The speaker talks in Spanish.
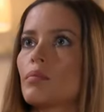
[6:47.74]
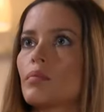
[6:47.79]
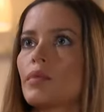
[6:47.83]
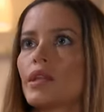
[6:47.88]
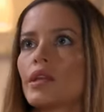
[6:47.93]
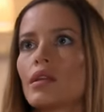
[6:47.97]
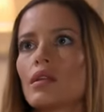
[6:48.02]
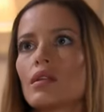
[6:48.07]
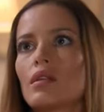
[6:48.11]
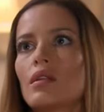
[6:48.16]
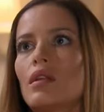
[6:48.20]

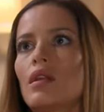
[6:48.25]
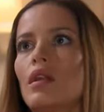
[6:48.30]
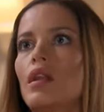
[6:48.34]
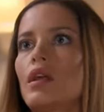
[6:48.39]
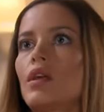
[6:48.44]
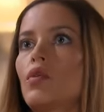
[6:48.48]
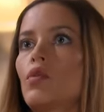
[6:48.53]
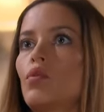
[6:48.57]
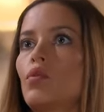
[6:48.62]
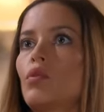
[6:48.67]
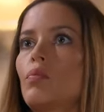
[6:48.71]
Mire,
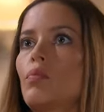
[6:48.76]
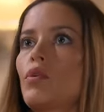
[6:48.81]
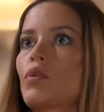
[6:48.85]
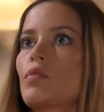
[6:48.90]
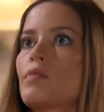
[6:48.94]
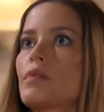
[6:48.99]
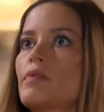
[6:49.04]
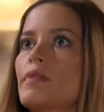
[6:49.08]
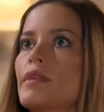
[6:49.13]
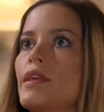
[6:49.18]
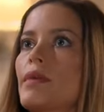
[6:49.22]
le juro
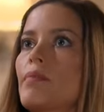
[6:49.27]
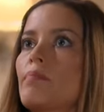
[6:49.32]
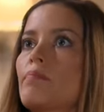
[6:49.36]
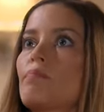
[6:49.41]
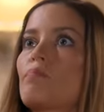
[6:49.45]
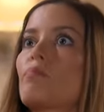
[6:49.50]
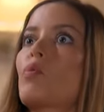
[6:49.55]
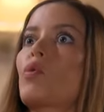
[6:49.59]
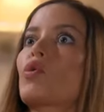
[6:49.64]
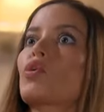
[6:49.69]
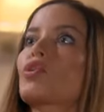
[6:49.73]
por mi vida,
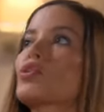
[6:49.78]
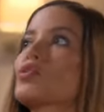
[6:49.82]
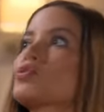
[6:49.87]
por